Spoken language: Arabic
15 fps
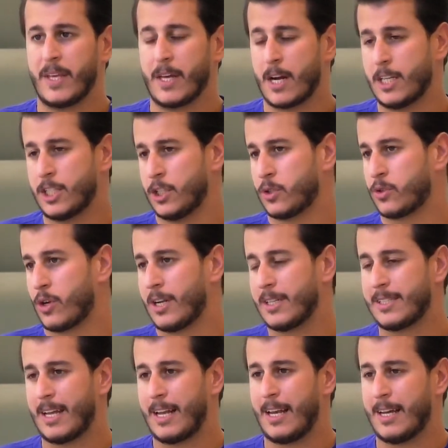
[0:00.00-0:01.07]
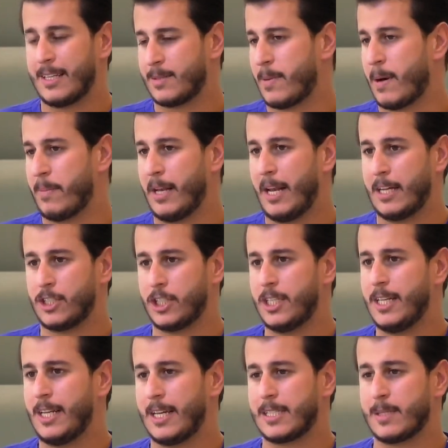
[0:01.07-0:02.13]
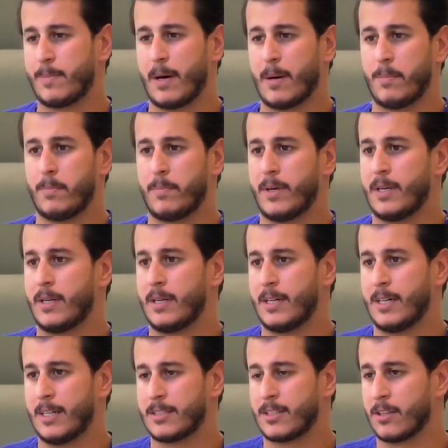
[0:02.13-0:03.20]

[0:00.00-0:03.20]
يراجع دكتور الاسنان لاسباب علاجيه لاسباب آه،